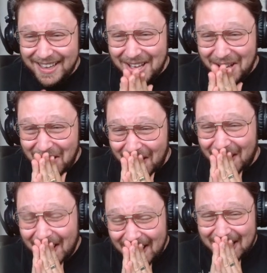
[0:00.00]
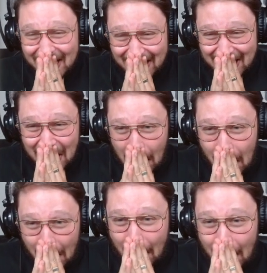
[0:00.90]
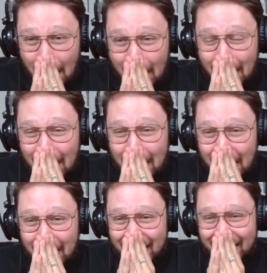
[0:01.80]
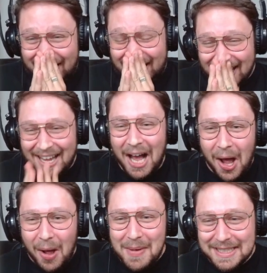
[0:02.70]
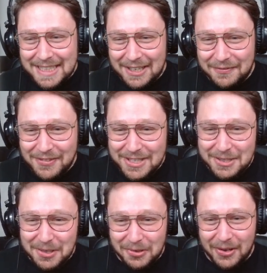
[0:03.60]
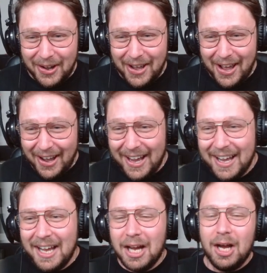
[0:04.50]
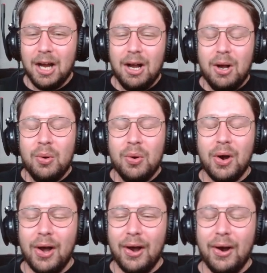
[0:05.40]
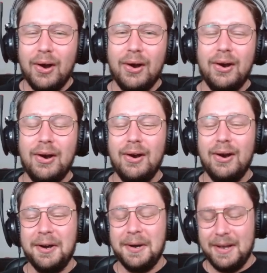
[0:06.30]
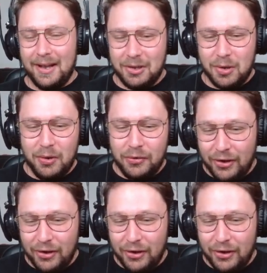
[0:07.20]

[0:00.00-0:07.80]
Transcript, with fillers: Mais attendez pas, je me dis putain mais pourquoi il gueule Oh mec c'est une vision d'horreur Ouh J'ai un MP5 hein Ah de ouf